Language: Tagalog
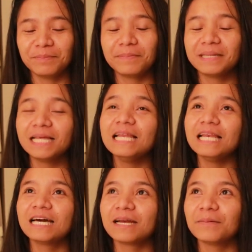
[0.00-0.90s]
madali
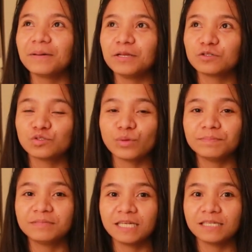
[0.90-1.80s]
lang naman yung
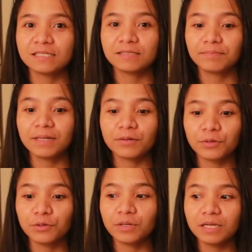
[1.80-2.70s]
swab test. Pero
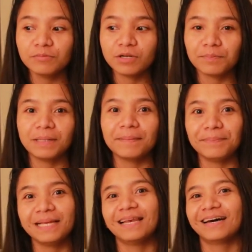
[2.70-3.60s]
yung alam mo na
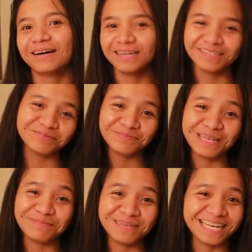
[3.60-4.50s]
pila-pila,
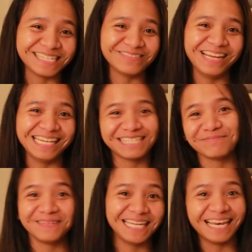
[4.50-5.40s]
Pilipinas mahilig sa
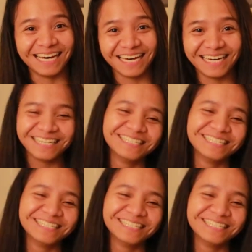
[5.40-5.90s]
pila.